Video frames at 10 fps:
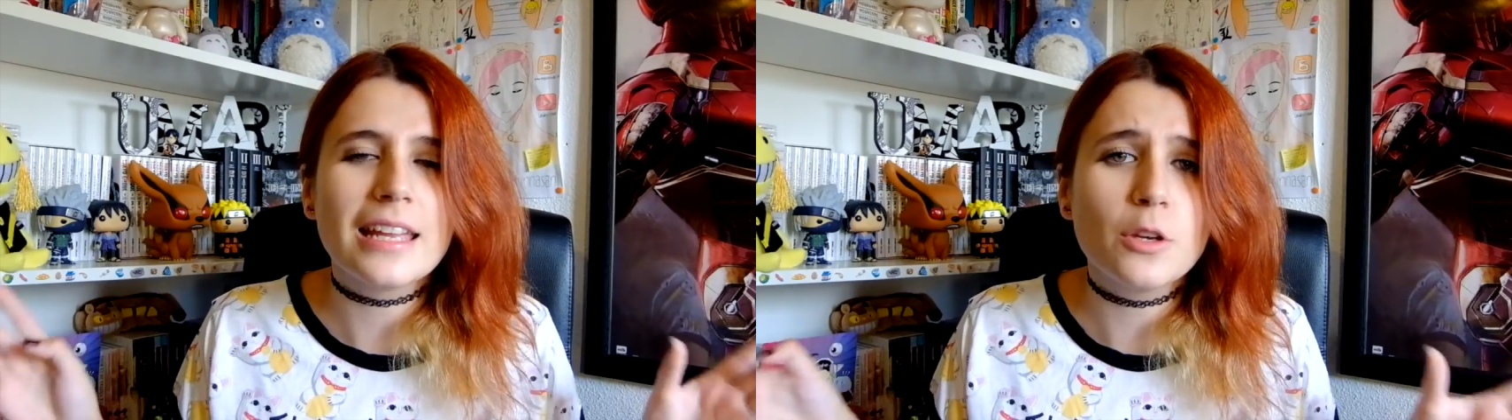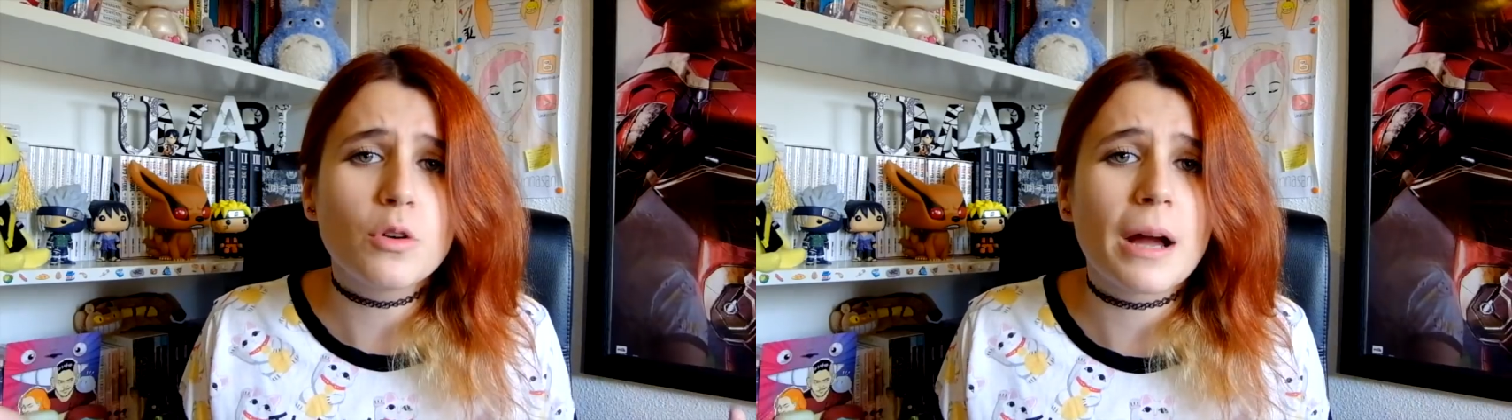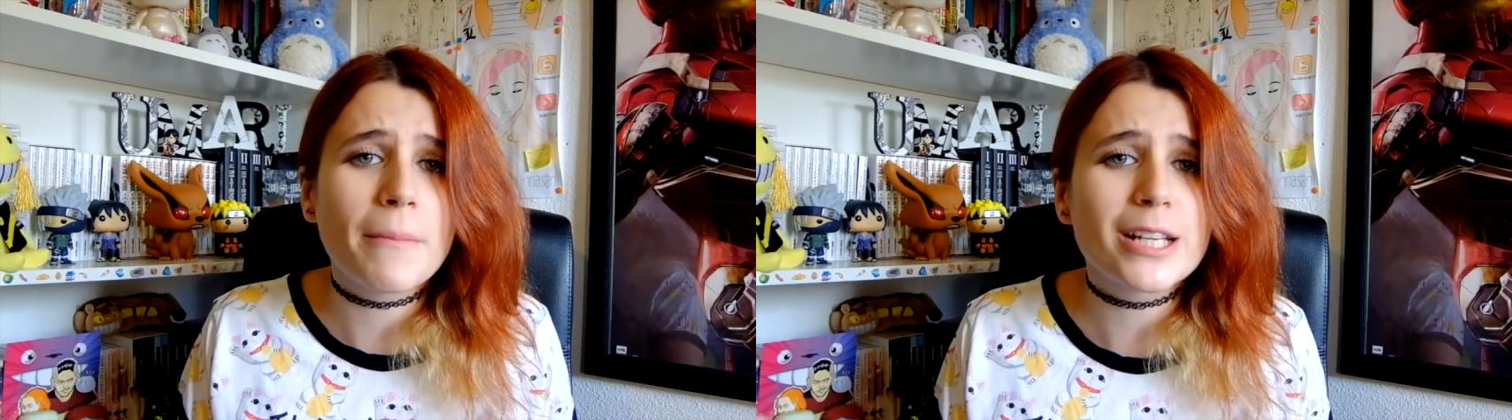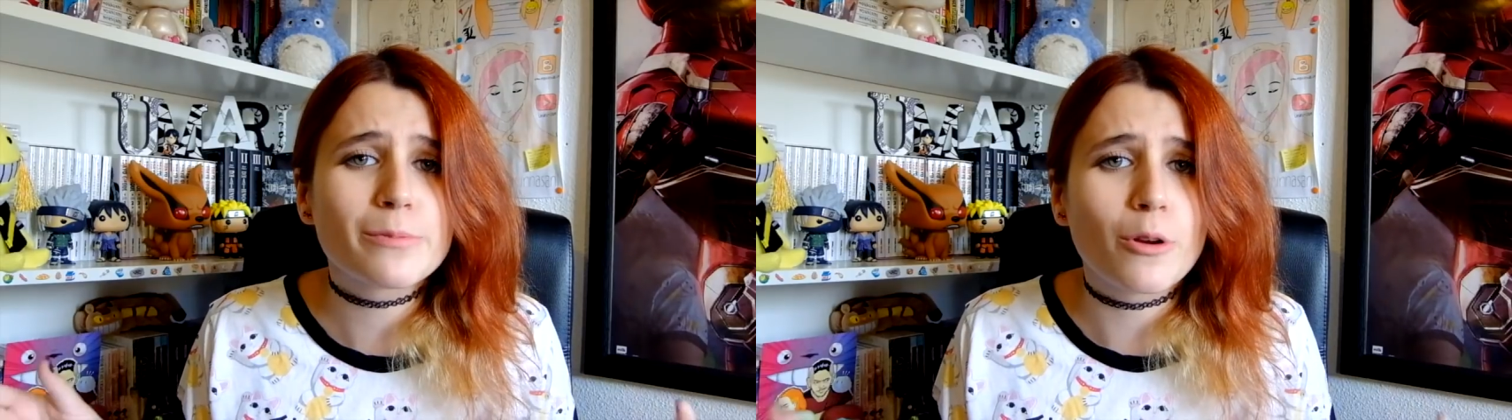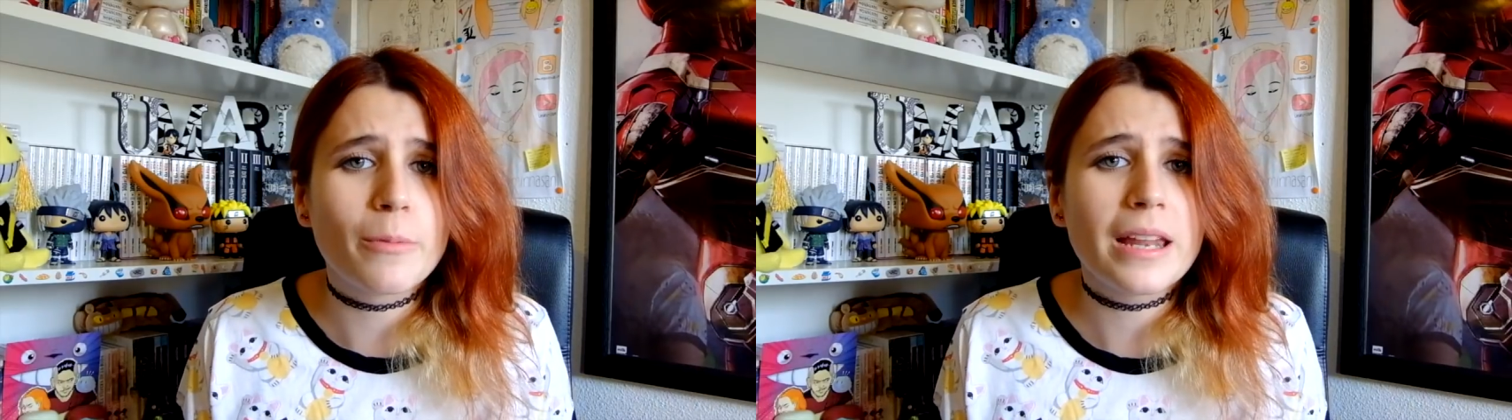y nunca más
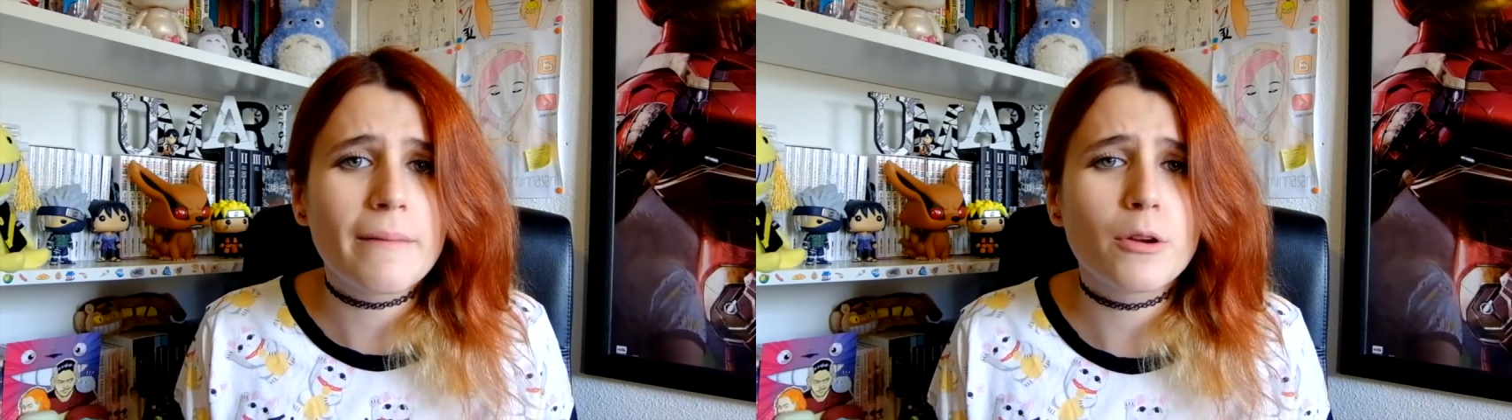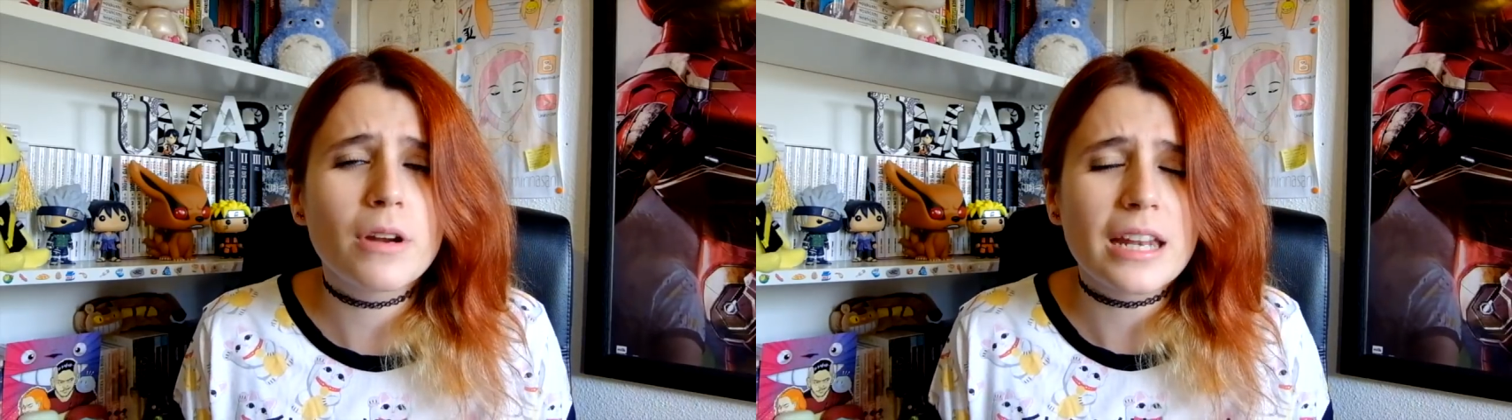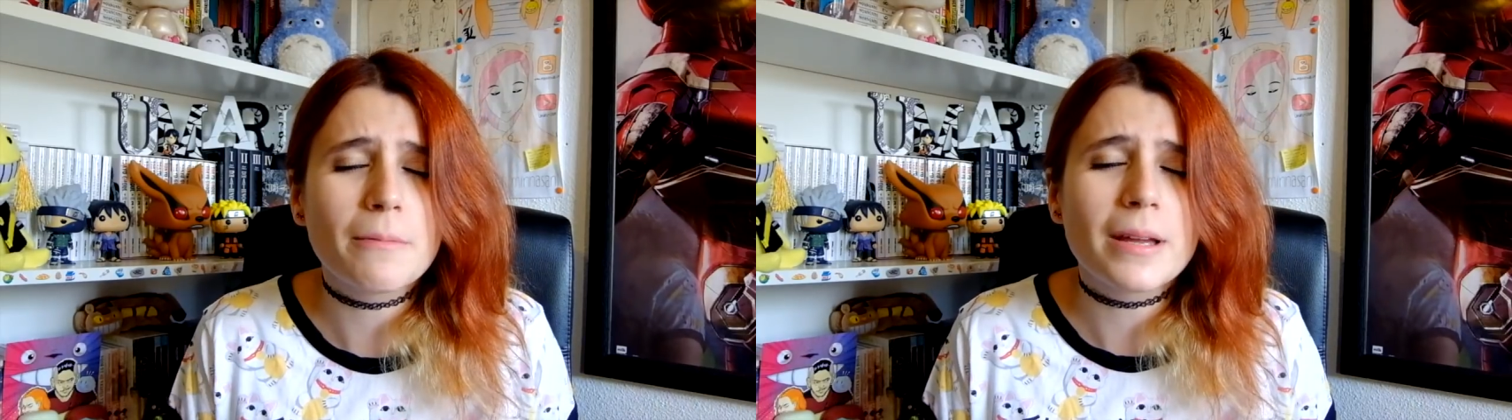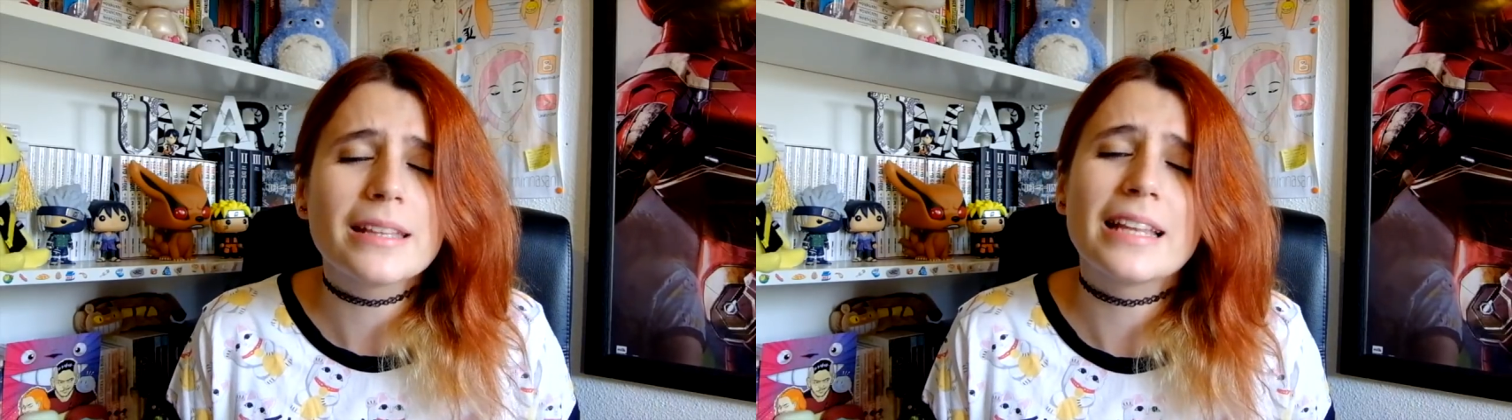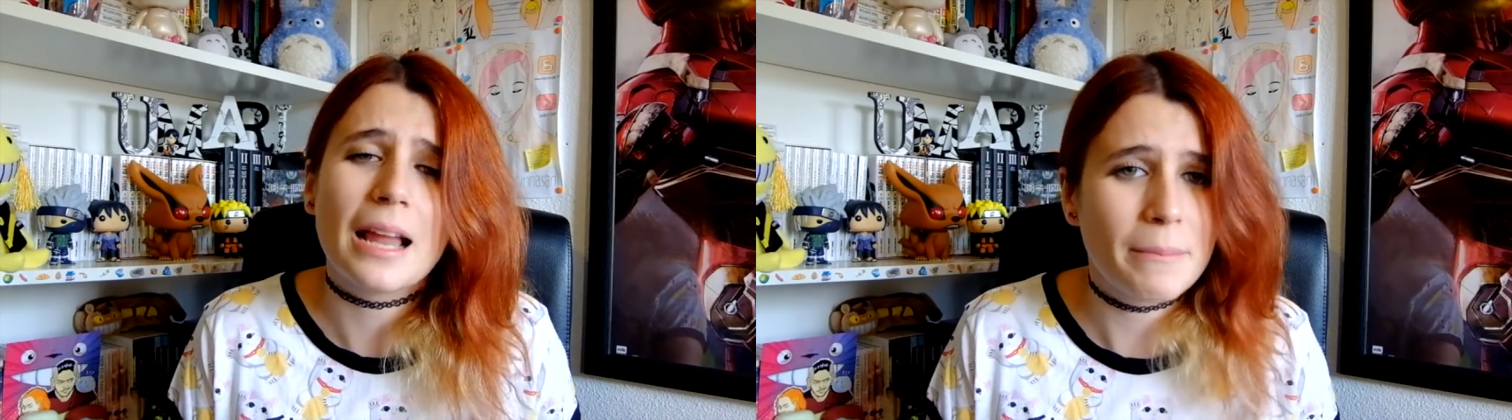volver a ver un anime
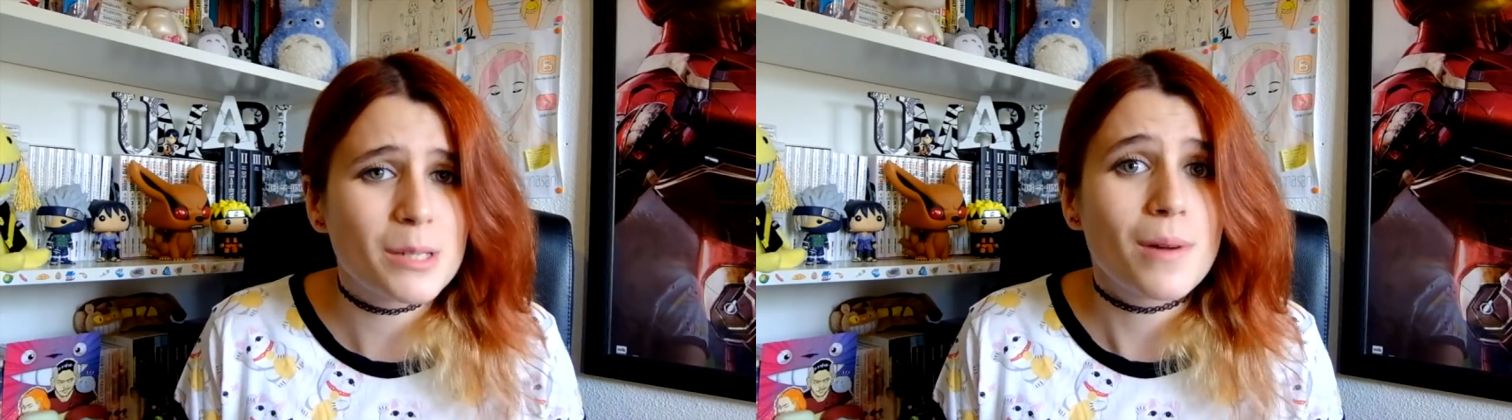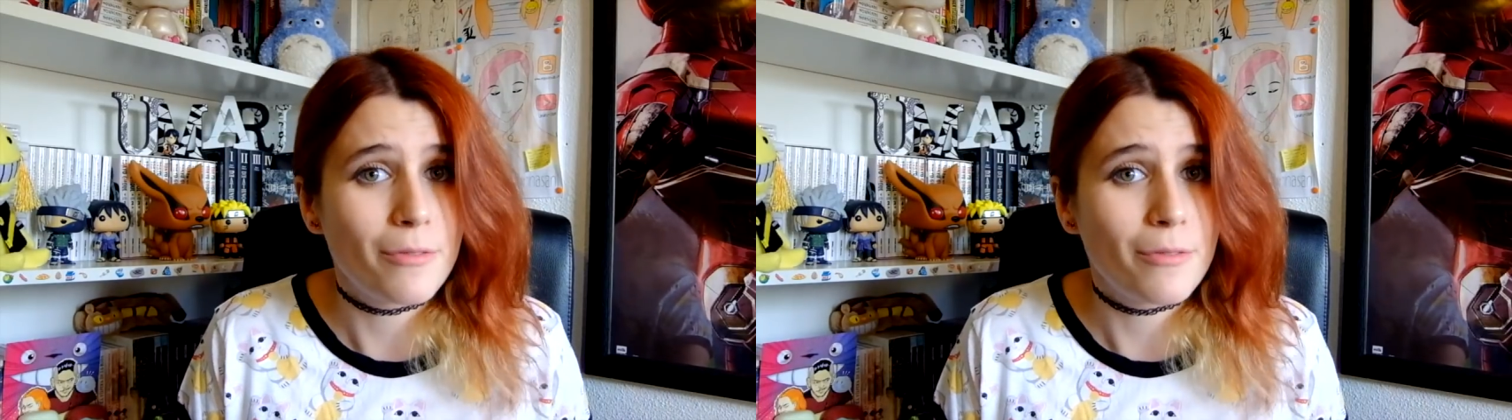de la misma